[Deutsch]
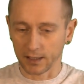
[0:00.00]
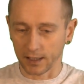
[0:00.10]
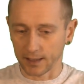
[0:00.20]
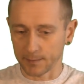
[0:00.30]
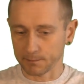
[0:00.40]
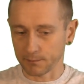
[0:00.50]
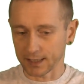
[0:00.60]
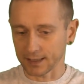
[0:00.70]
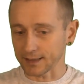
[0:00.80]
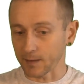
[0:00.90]
Ähm,
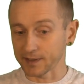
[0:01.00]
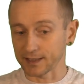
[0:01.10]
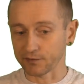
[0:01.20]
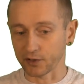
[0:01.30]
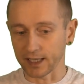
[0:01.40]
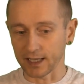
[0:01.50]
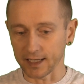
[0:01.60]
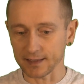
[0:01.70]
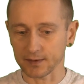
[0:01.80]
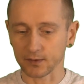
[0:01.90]
mal ganz abgesehen von der
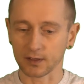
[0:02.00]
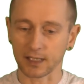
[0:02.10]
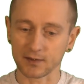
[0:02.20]
Leistung.